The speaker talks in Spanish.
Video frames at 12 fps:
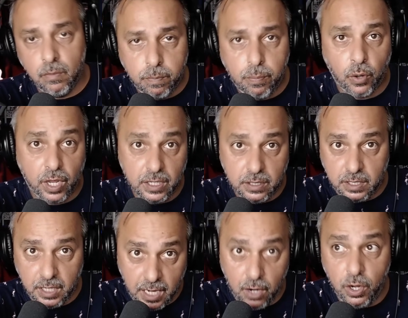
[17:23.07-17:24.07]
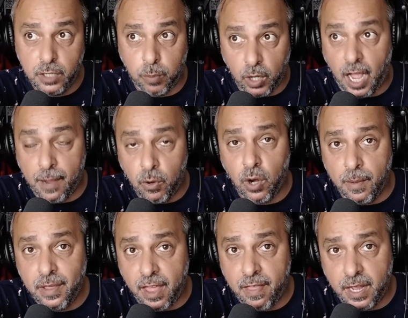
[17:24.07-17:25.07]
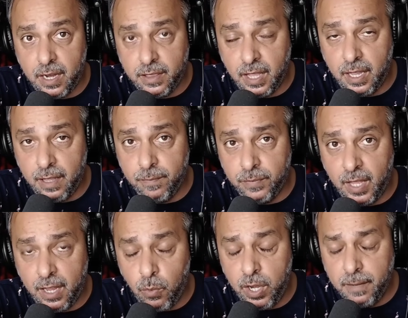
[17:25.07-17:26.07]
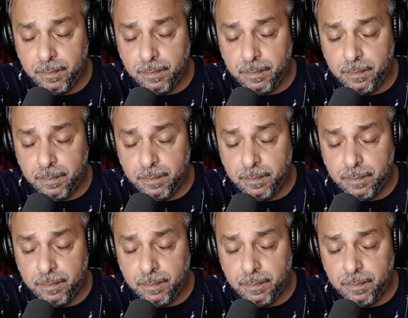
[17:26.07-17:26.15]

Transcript: porque sí que lo es, porque acabó con la vida de, de,